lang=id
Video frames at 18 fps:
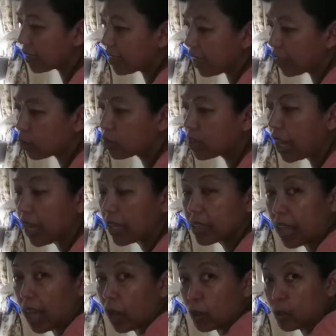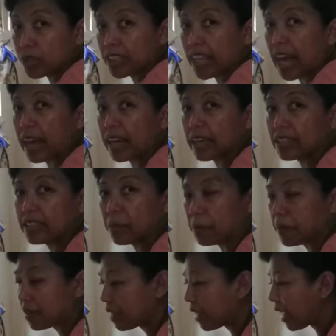saya itu sangat kaku sekali
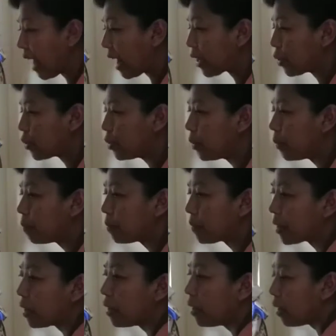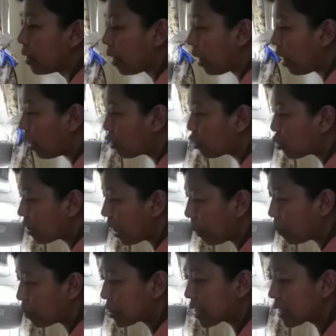seperti kayu kalau sudah
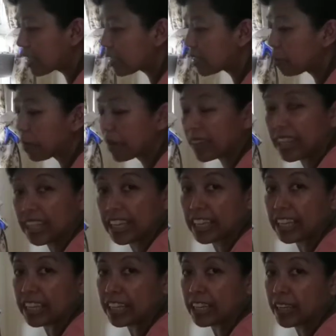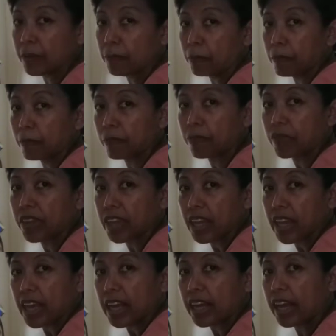posisi seperti ini
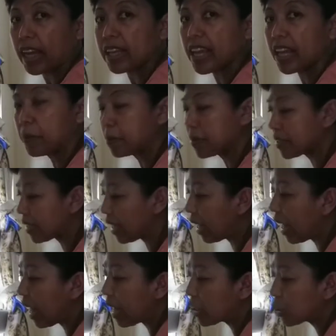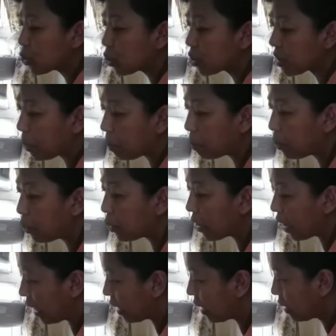kalian bisa langsung tepuk
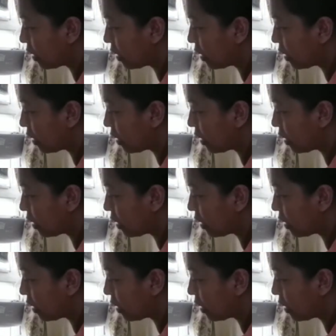ya